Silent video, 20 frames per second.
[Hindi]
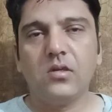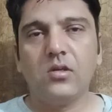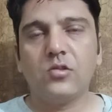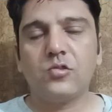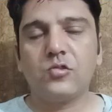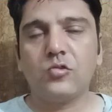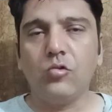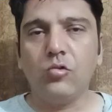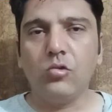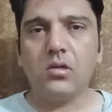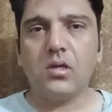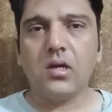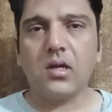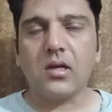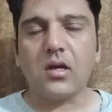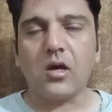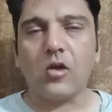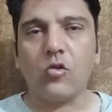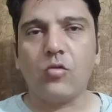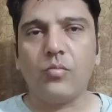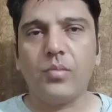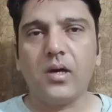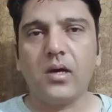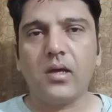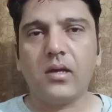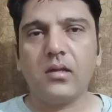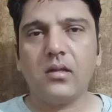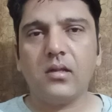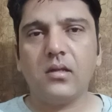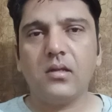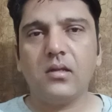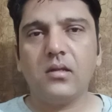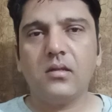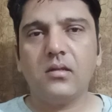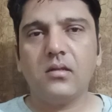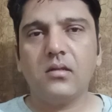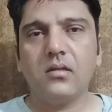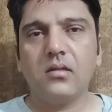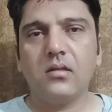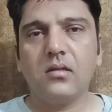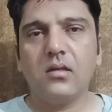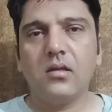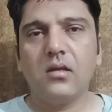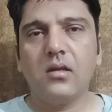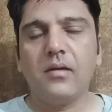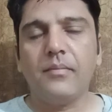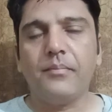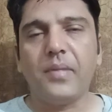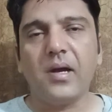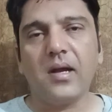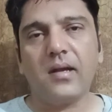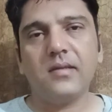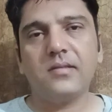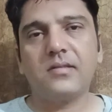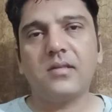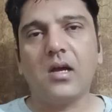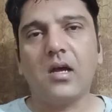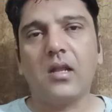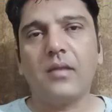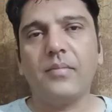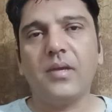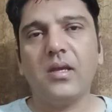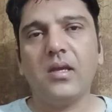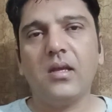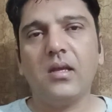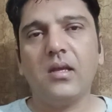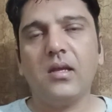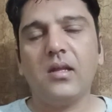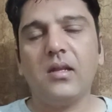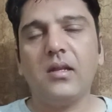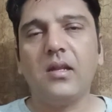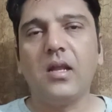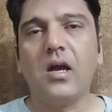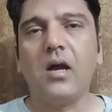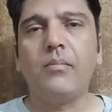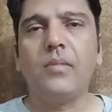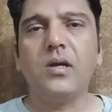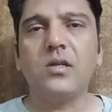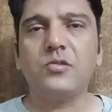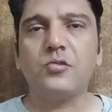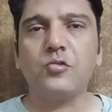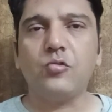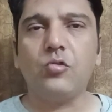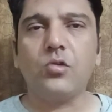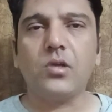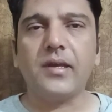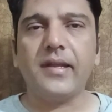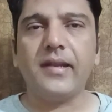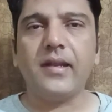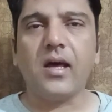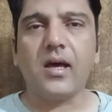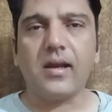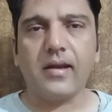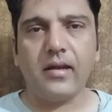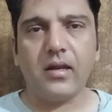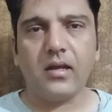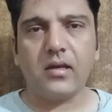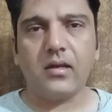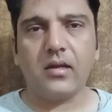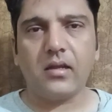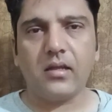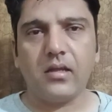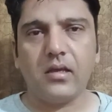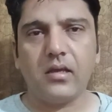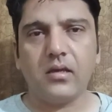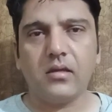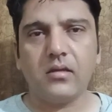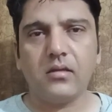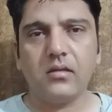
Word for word: सूद का कारोबार पाकिस्तान में नामंजूर के नारे लग रहे हैं